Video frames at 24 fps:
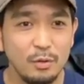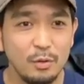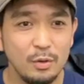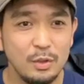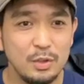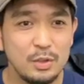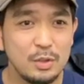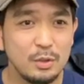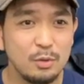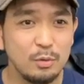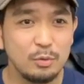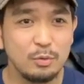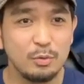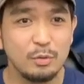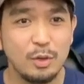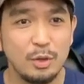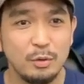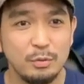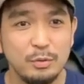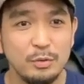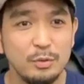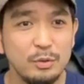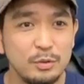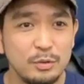いちごと
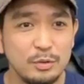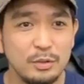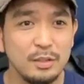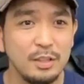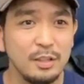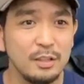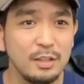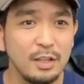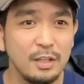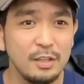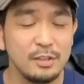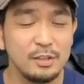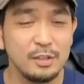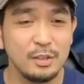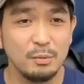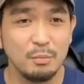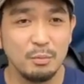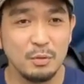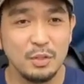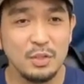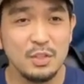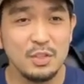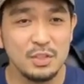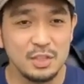かフルーツ入れたりして
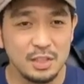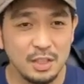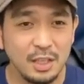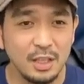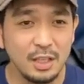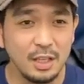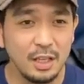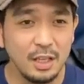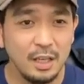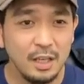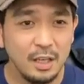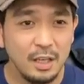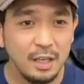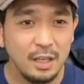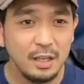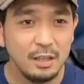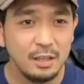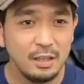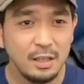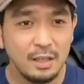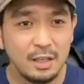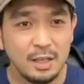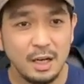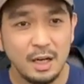もいいし、
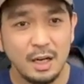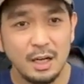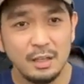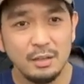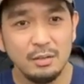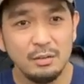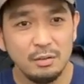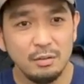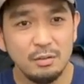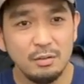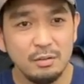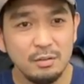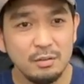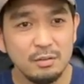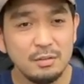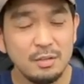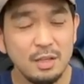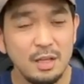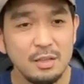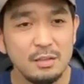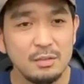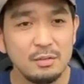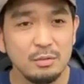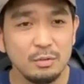なんかああいう
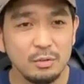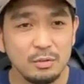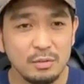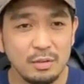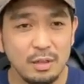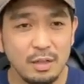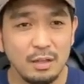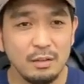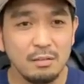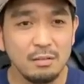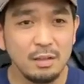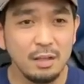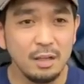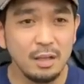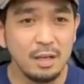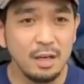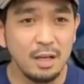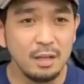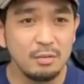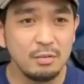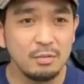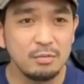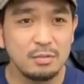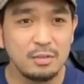サイズのお皿って意
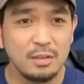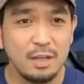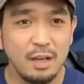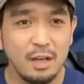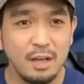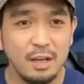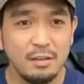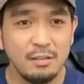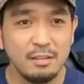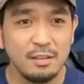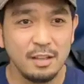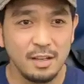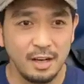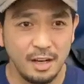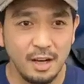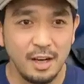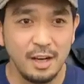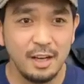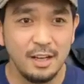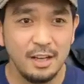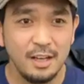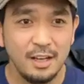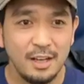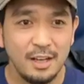外と使い勝手
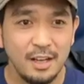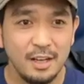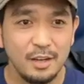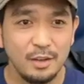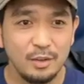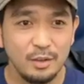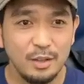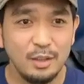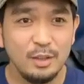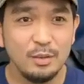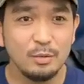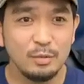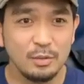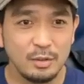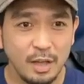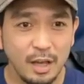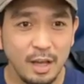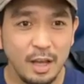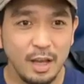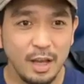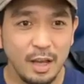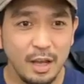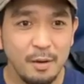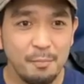がいいの
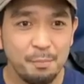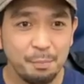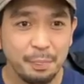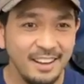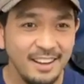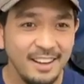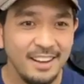で、